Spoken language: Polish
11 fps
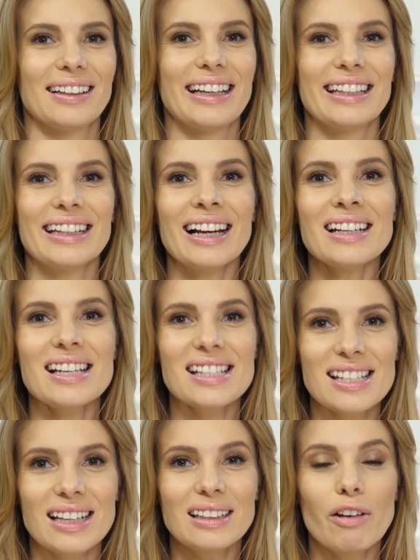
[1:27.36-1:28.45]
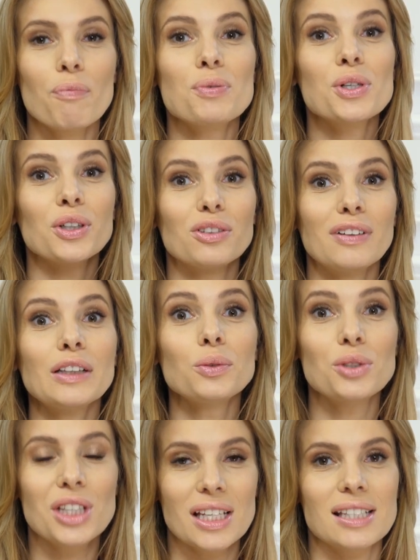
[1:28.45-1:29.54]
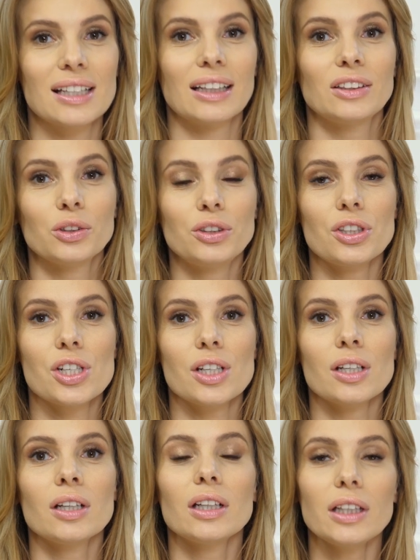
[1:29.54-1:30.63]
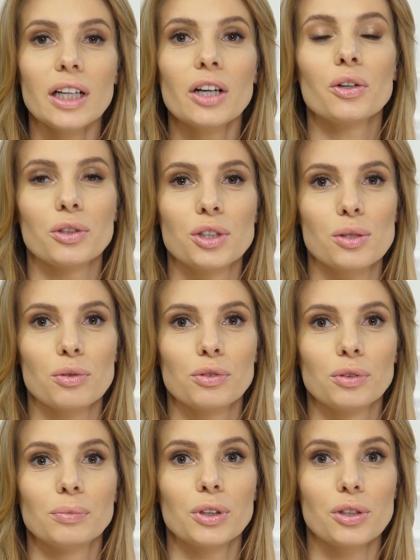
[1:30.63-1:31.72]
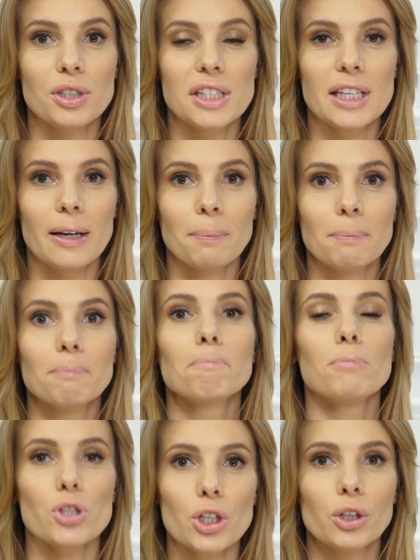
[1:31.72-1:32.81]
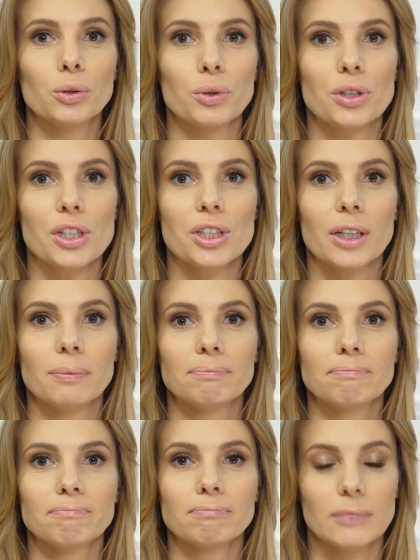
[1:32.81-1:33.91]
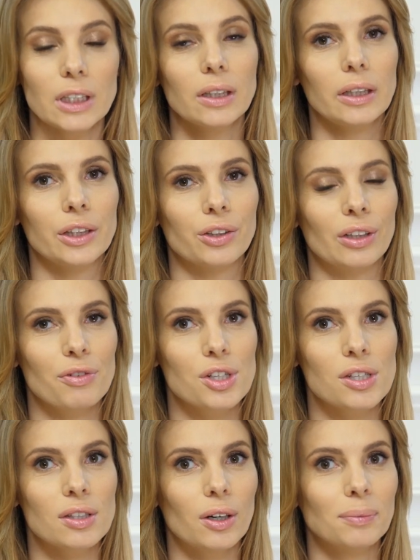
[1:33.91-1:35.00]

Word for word: Generalna zasada w przygotowaniu dziecka dotyczy jego rodziców. Rodzice, przygotujcie się. I to na wszystko.